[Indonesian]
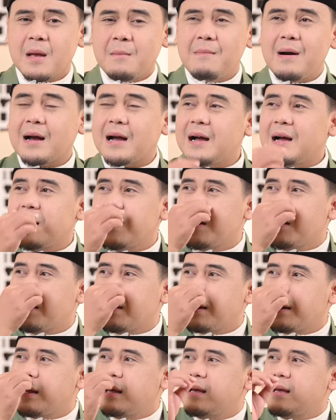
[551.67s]
Maka
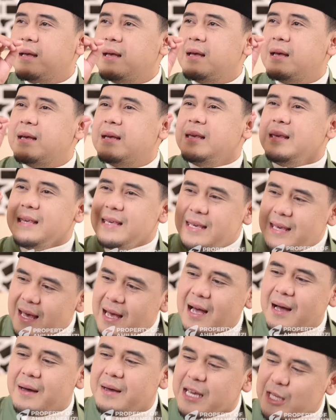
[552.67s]

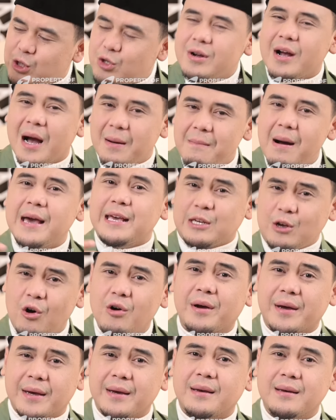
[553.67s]
iya itu nggak baik,
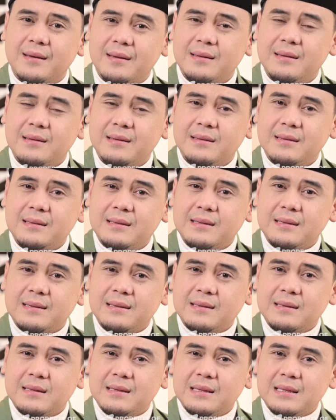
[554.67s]
oke.
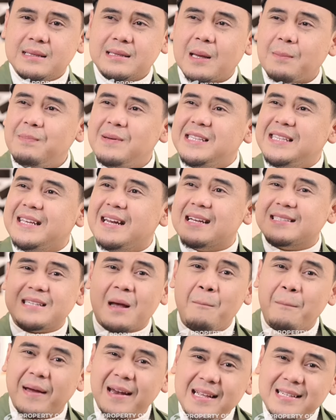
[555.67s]
Tapi tidak
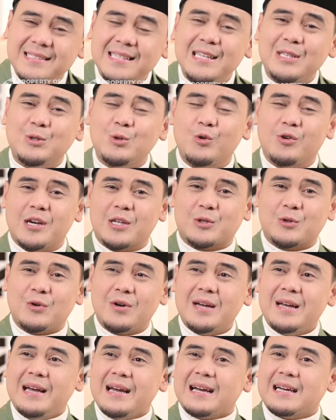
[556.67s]
sampai di situ gitu.
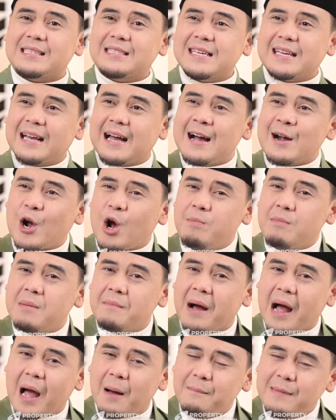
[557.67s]
Ketika engkau
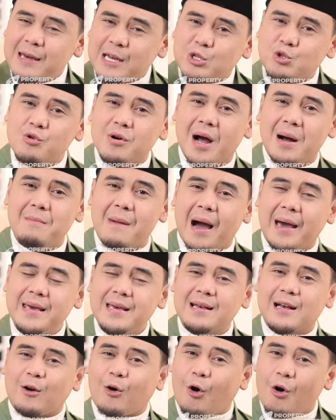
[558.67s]
memahami itu nggak baik,
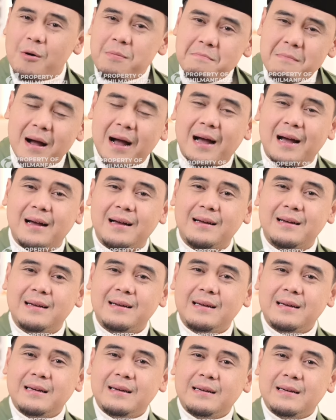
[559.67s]
koma.
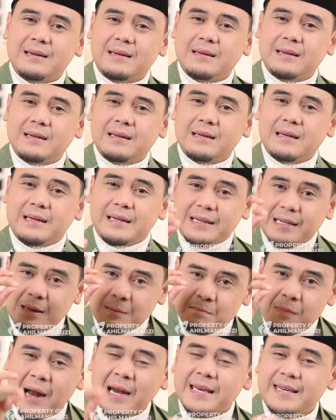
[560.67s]
Di
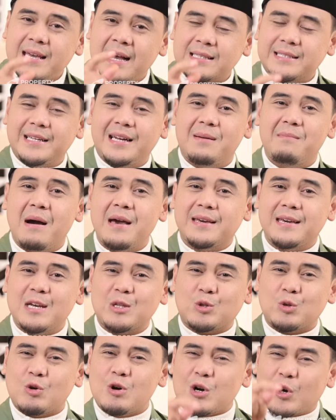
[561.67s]
balik yang tidak baik
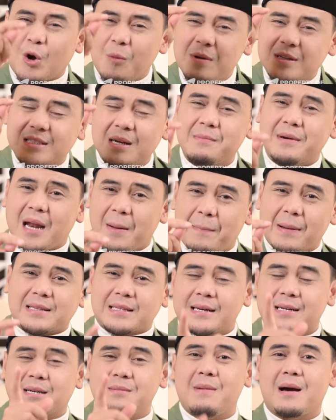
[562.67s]
itu, engkau bisa
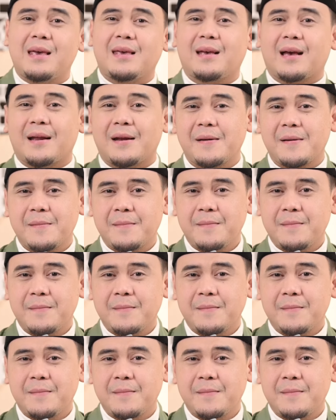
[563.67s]
mendapatkan kebaikan.